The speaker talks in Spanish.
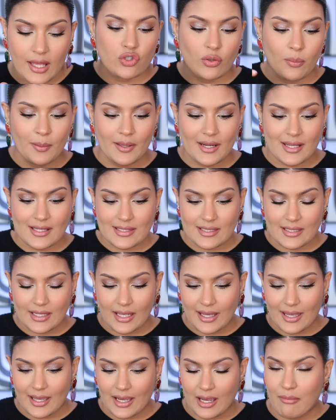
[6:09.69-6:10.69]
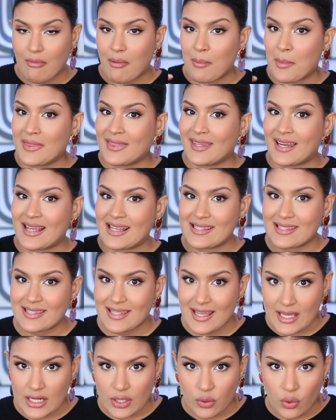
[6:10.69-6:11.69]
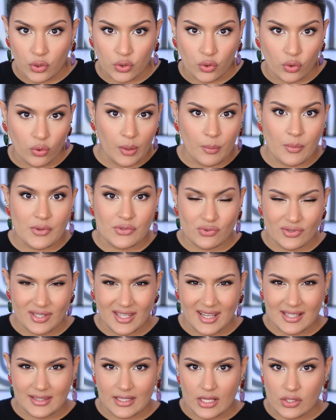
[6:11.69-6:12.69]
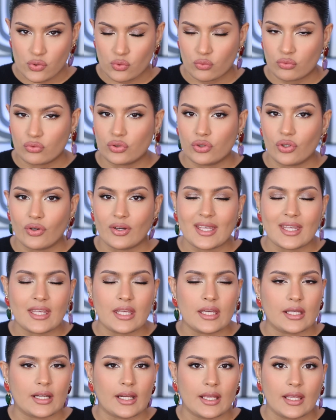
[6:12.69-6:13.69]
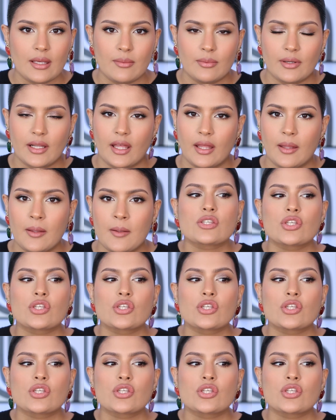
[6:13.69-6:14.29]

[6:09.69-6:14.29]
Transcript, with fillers: Yo parecía que acababa de nacer cuando comencé a usar este asunto, increíble.